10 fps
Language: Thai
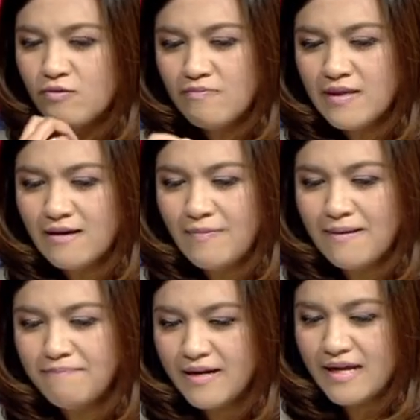คุณธีรพัฒ
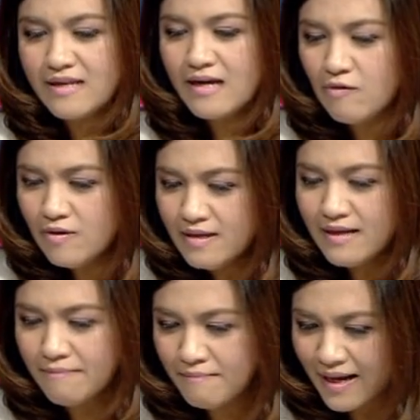น์ประเด็นที่เขาเลื
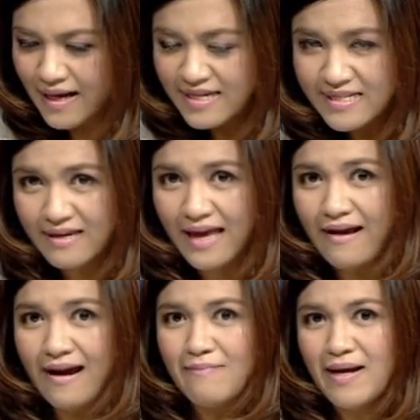อกมาที่จะแก้
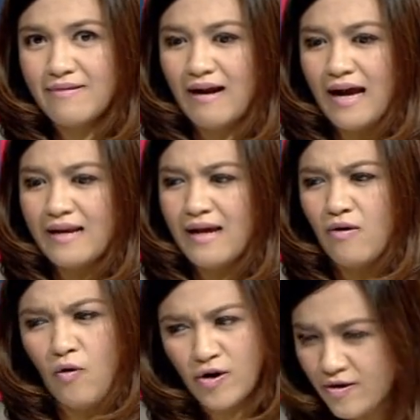รายมาตราเนี่ย
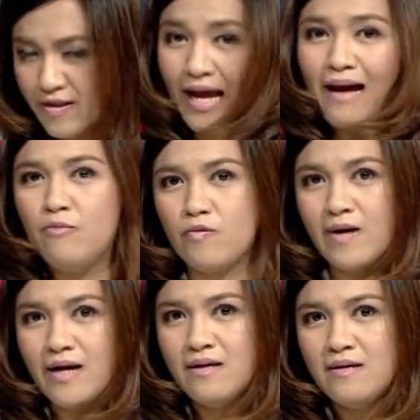คนก็ถามหมด
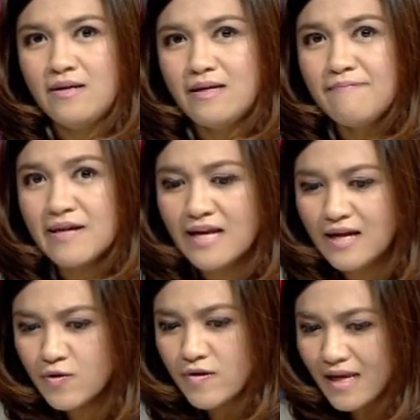ว่าเฮ้ยประชา
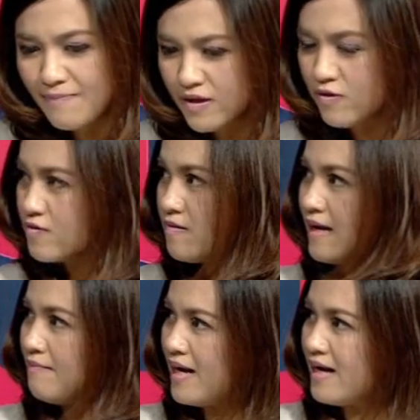ชนได้ประโยชน์ตรงไหน
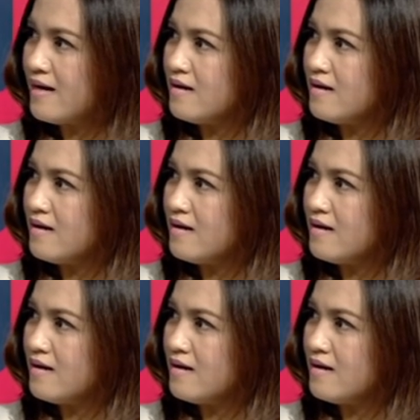บ้างก็มั